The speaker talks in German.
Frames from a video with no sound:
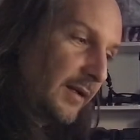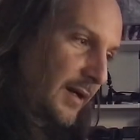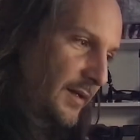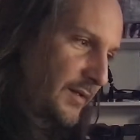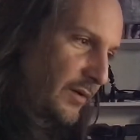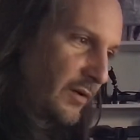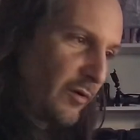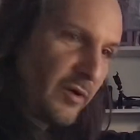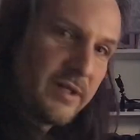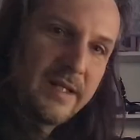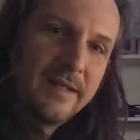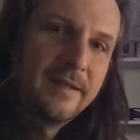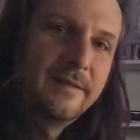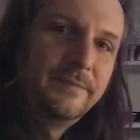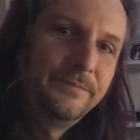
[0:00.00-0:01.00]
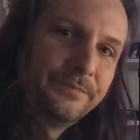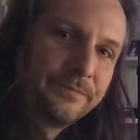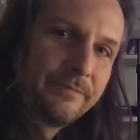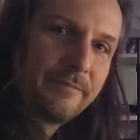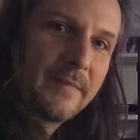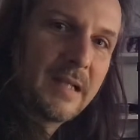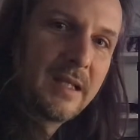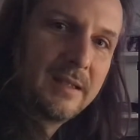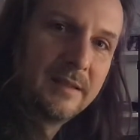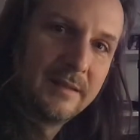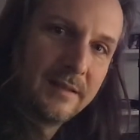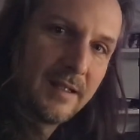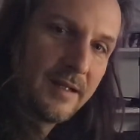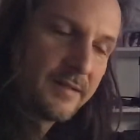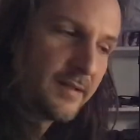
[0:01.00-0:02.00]
So Leute,
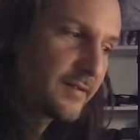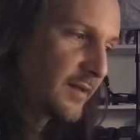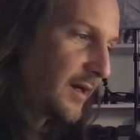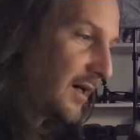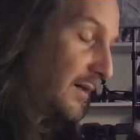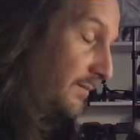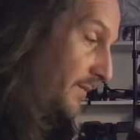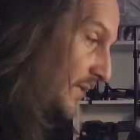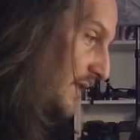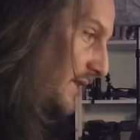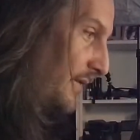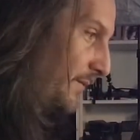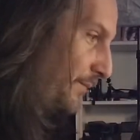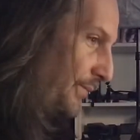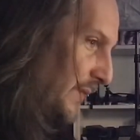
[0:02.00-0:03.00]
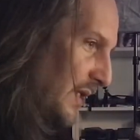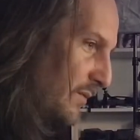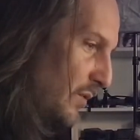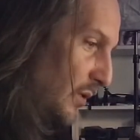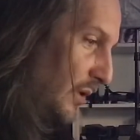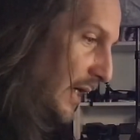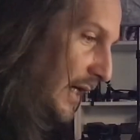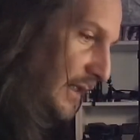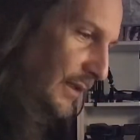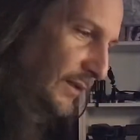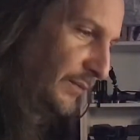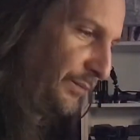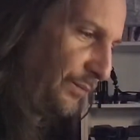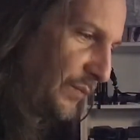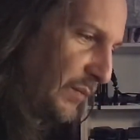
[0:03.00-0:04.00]
jetzt ist Abend. Es war
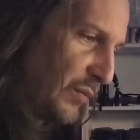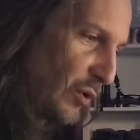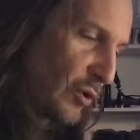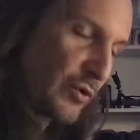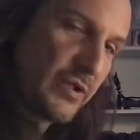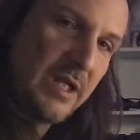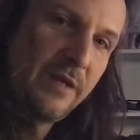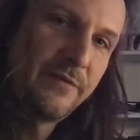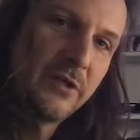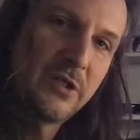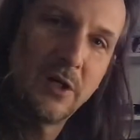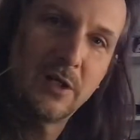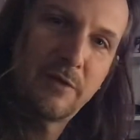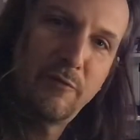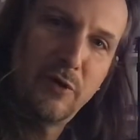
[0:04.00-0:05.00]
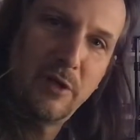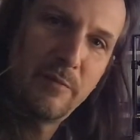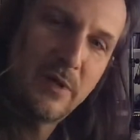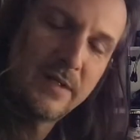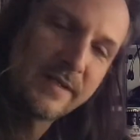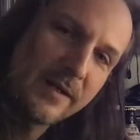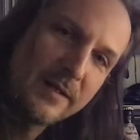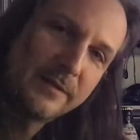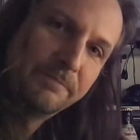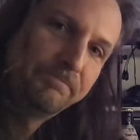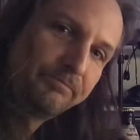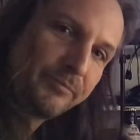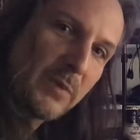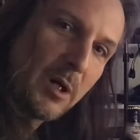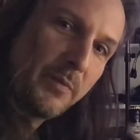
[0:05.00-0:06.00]
ein produktiver Tag, würde ich mal
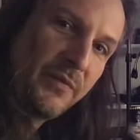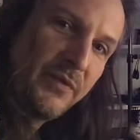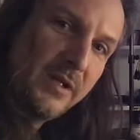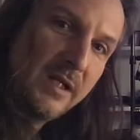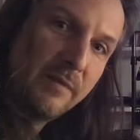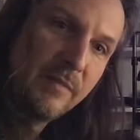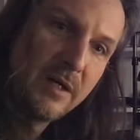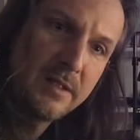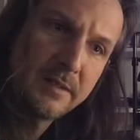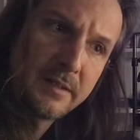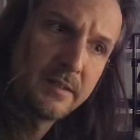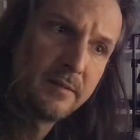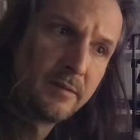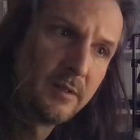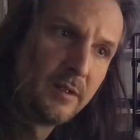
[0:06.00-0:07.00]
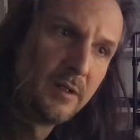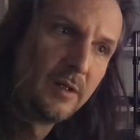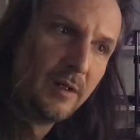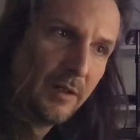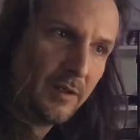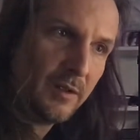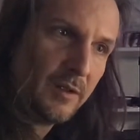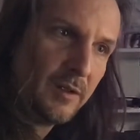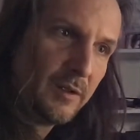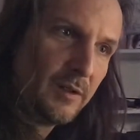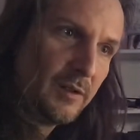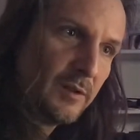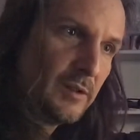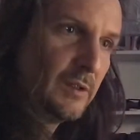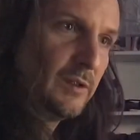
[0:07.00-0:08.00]
sagen. Hab viel gemacht.
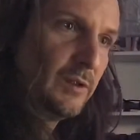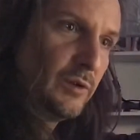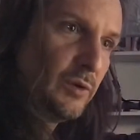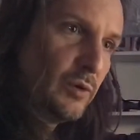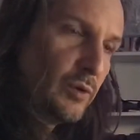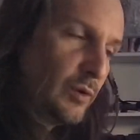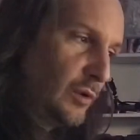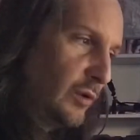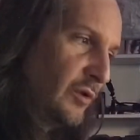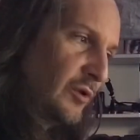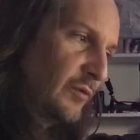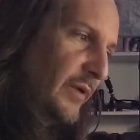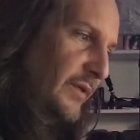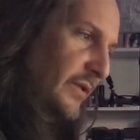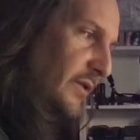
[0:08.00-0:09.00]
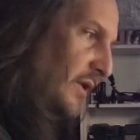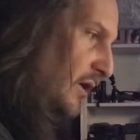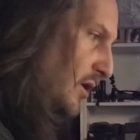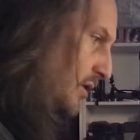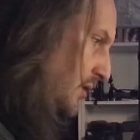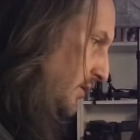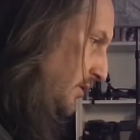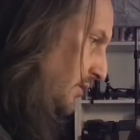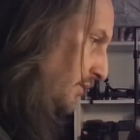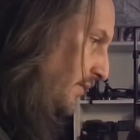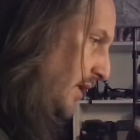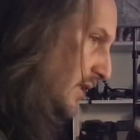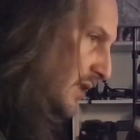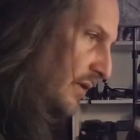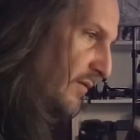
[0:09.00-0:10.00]
Ja, und so wird es jetzt auch ein
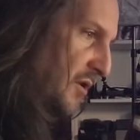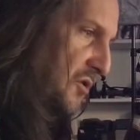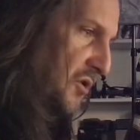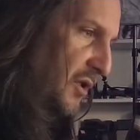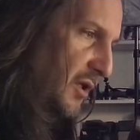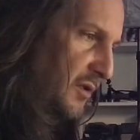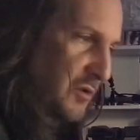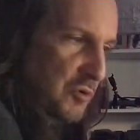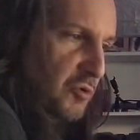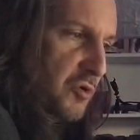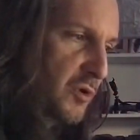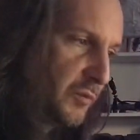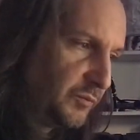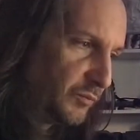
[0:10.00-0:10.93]
Weilchen weitergehen. Na gut,